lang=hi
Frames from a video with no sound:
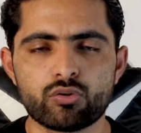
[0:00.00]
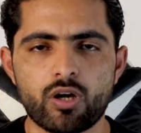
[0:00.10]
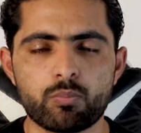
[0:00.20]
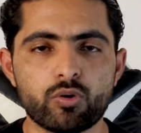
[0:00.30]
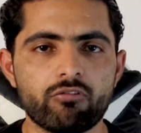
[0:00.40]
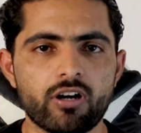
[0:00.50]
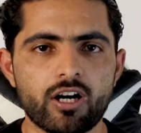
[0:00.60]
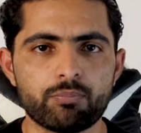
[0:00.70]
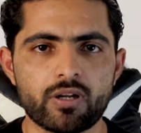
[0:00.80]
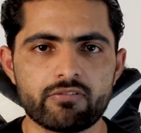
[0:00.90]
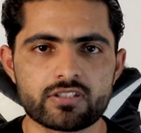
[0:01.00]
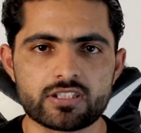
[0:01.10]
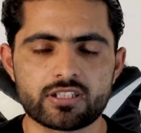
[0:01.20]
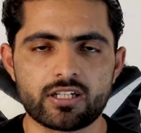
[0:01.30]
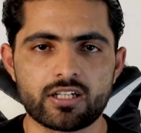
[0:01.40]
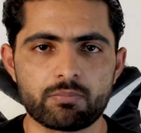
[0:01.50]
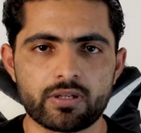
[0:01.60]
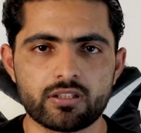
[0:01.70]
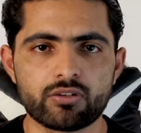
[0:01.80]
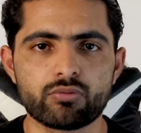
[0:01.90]
तो आपको वहाँ पर विजिट करना
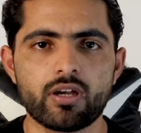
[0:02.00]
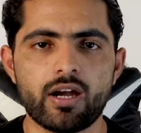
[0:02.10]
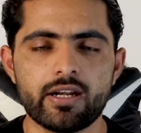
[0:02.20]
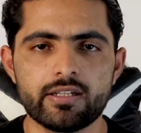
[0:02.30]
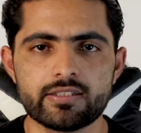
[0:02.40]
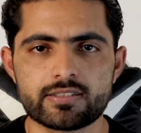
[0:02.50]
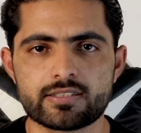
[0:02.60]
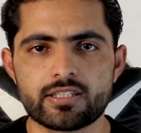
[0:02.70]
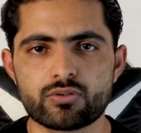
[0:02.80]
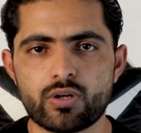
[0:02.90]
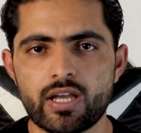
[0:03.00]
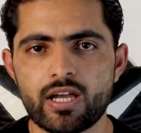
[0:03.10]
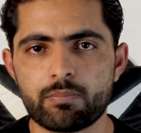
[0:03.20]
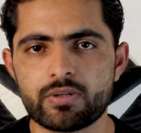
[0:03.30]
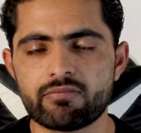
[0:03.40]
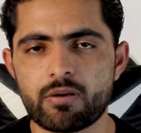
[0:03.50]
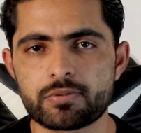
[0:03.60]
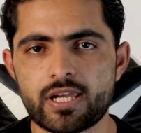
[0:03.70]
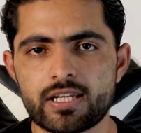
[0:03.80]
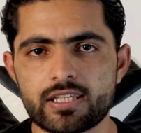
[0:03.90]
पड़ेगा क्योंकि आइडियाज़ ने जो है अपनी
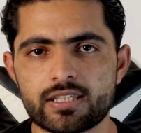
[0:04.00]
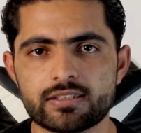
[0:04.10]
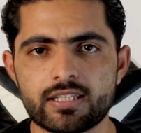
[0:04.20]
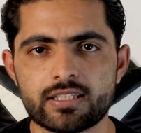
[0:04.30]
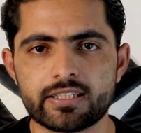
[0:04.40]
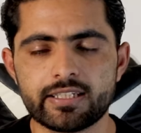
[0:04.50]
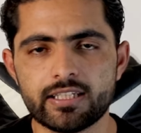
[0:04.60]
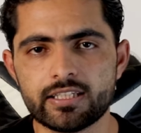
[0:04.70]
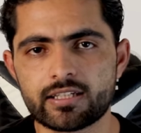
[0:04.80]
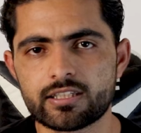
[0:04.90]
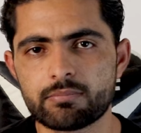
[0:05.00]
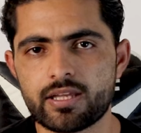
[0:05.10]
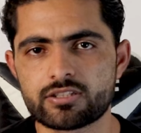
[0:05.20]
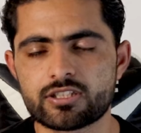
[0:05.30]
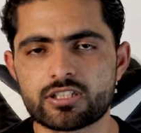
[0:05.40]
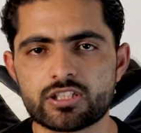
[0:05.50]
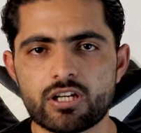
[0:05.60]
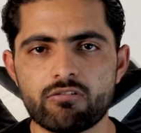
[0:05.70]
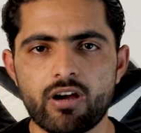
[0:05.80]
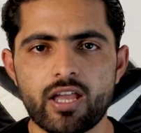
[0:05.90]
वेबसाइट के अंदर क्लियरली मैंशन किया
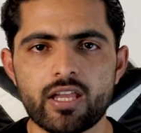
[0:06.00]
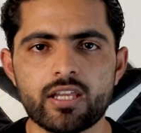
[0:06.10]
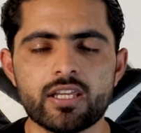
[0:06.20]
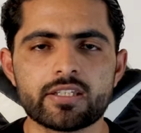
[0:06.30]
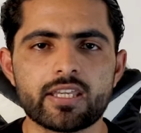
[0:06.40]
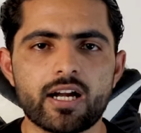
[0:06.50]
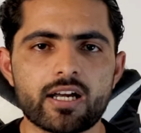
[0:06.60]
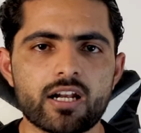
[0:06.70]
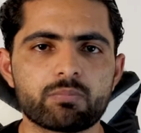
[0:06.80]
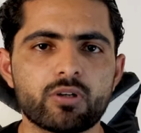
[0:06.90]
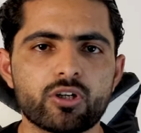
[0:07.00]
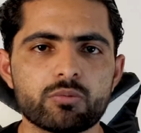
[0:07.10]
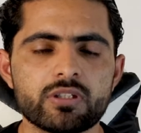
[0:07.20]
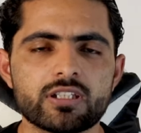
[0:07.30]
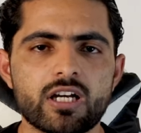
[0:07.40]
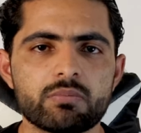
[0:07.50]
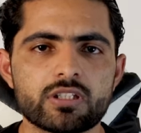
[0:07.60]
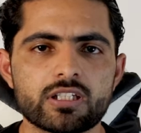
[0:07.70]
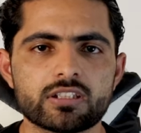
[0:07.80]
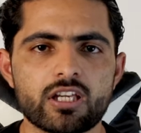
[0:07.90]
हुआ है कि अगर आपका कोई भी इनाम
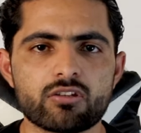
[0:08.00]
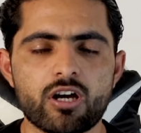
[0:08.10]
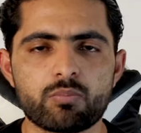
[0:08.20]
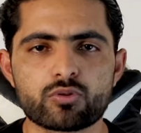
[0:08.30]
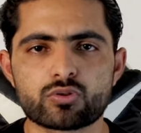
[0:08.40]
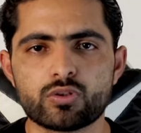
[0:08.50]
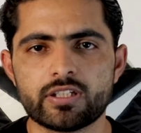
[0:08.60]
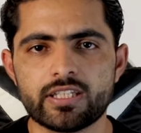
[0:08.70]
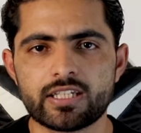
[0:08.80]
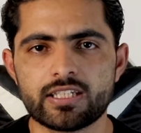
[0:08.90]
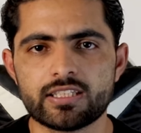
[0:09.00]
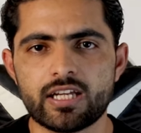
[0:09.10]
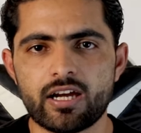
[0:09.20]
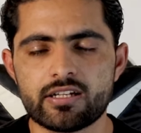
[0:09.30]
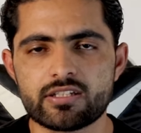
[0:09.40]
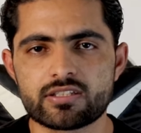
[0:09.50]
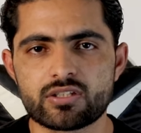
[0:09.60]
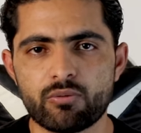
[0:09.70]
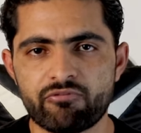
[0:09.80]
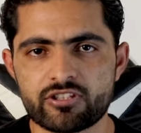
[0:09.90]
निकलता है तो आप उसको लेने के लिए आईडीएस
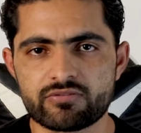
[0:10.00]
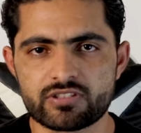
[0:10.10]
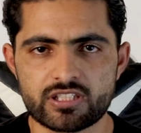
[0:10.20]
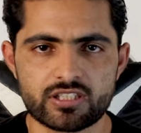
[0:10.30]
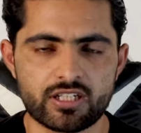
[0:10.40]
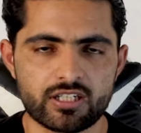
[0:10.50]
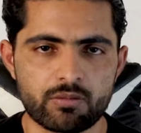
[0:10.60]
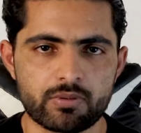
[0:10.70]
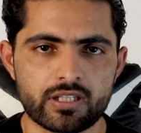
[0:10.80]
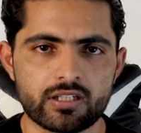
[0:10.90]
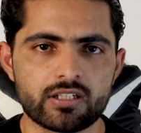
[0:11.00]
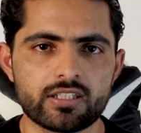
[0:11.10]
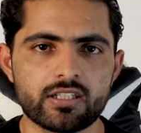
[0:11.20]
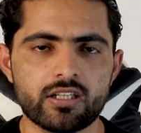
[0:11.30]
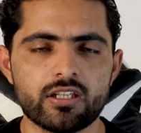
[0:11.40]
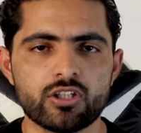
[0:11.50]
के ऑफिस विजिट करना पड़ेगा ठीक है